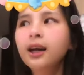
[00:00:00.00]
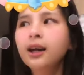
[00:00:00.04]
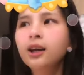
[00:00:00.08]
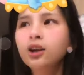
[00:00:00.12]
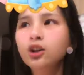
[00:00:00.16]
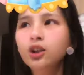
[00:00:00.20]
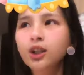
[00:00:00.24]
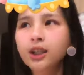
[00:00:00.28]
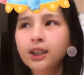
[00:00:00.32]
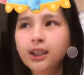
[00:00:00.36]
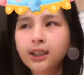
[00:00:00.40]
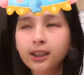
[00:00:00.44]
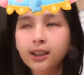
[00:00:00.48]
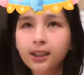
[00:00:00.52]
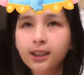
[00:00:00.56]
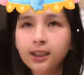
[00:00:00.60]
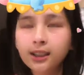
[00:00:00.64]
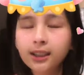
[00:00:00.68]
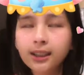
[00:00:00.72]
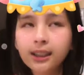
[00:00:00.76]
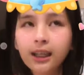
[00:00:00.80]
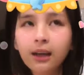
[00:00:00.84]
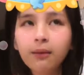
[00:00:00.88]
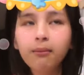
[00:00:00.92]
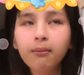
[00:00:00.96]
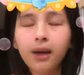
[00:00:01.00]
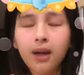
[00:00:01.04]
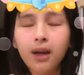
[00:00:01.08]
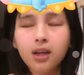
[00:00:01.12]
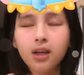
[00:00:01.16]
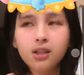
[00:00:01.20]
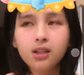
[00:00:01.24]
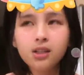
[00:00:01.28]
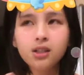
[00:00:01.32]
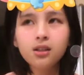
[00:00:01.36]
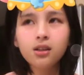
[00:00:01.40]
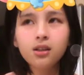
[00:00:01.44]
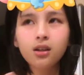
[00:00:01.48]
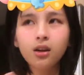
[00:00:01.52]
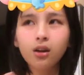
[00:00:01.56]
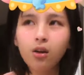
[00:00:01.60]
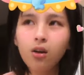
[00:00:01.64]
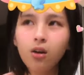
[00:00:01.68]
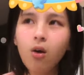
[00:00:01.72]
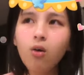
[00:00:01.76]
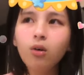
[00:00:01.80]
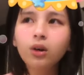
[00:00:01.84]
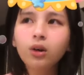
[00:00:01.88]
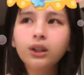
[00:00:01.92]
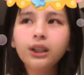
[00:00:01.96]
所以其实，在每一次的
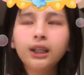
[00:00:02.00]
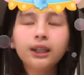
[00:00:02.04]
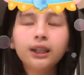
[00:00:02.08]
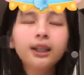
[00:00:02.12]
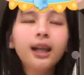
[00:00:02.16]
公演，